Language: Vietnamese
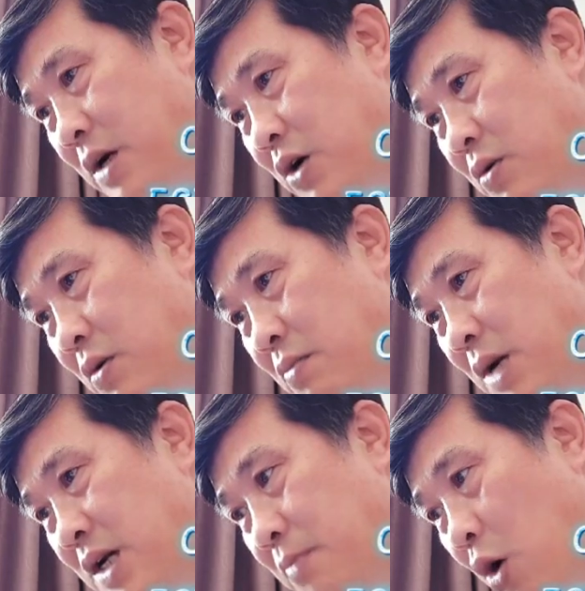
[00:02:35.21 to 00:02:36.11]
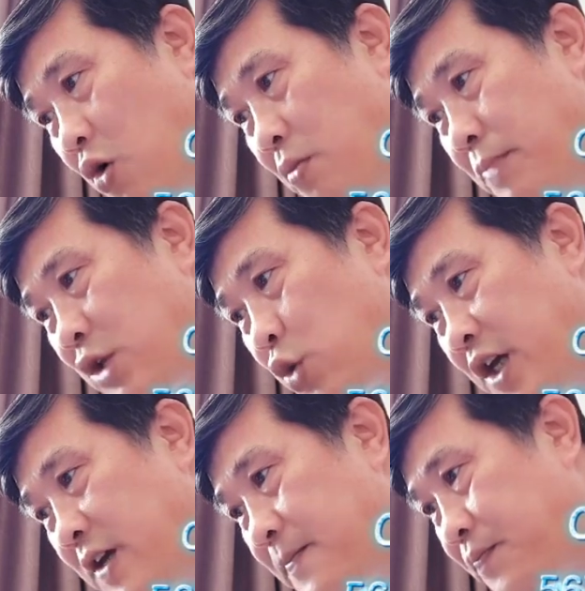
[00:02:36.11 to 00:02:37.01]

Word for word: bộ, binh bộ biên thủy.